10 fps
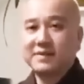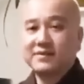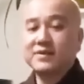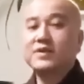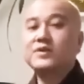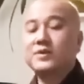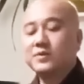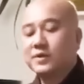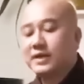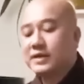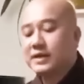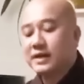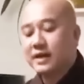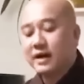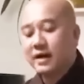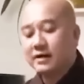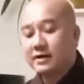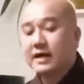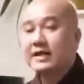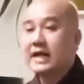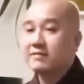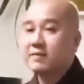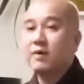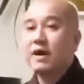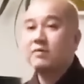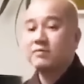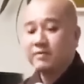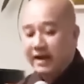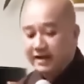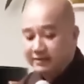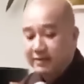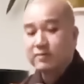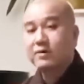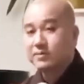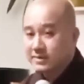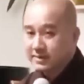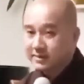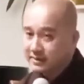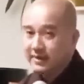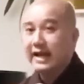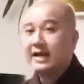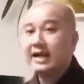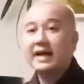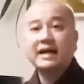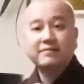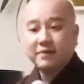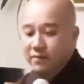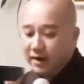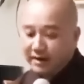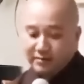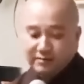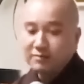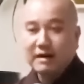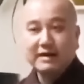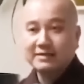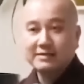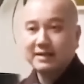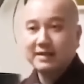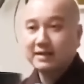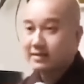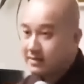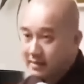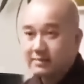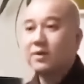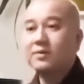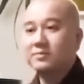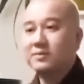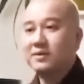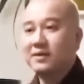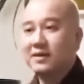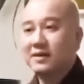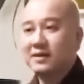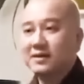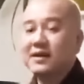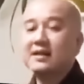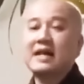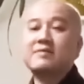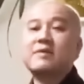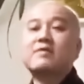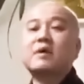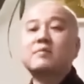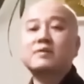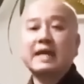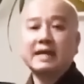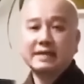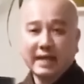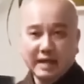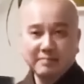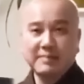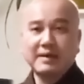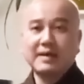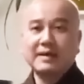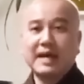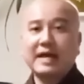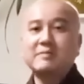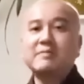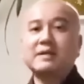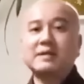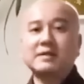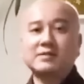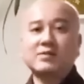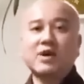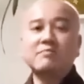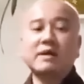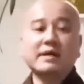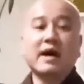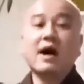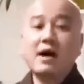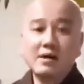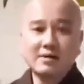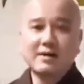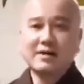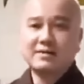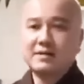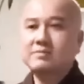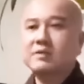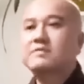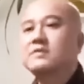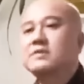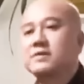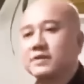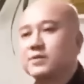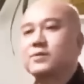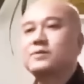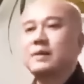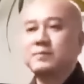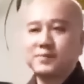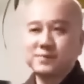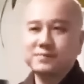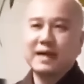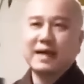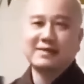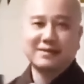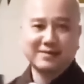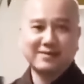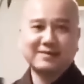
Cho nên nhiều khi á, cái này Pháp Hòa không phải, Pháp Hòa cũng xin thưa lại là Pháp Hòa không có bài xích cái này, rất tốt. Nhưng ở đây Pháp Hòa muốn nhắc thêm để mình đừng có bị hớ trong cái phương diện tu tập của chúng ta thôi.